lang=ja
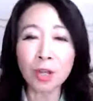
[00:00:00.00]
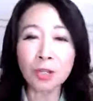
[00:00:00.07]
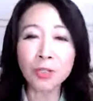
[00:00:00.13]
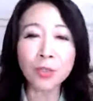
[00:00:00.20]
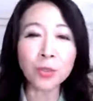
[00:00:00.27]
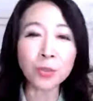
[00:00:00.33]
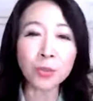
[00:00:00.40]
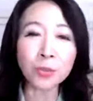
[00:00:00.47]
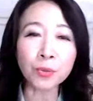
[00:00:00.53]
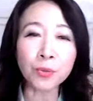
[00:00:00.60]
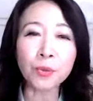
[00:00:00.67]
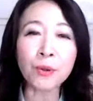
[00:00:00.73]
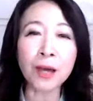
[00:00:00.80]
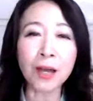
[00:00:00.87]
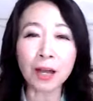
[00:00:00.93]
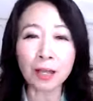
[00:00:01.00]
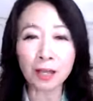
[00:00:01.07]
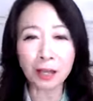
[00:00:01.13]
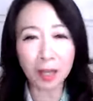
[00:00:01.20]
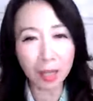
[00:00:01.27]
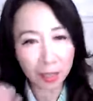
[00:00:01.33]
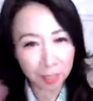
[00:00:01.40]
そういうことは
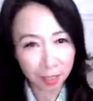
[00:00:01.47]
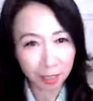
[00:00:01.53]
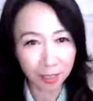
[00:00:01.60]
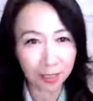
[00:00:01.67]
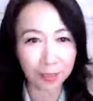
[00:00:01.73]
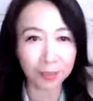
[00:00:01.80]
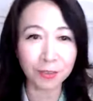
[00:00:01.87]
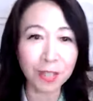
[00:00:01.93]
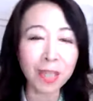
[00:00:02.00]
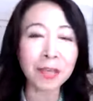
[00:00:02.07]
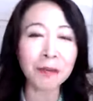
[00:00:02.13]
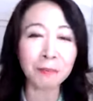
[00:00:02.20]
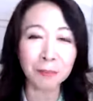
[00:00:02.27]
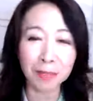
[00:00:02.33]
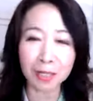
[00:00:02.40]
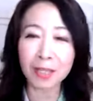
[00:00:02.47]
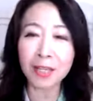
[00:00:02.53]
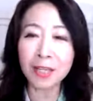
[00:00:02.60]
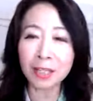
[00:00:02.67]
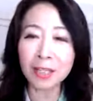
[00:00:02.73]
ありえないんですよね、やっぱり。